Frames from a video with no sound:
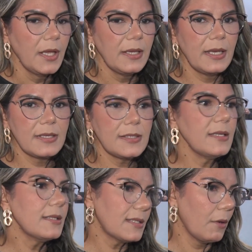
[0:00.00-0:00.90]
E esse
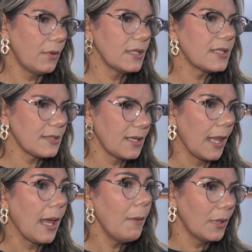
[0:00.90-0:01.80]
índice é um índice assim
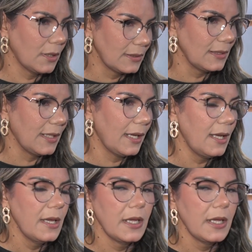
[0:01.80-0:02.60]
alarmante, né?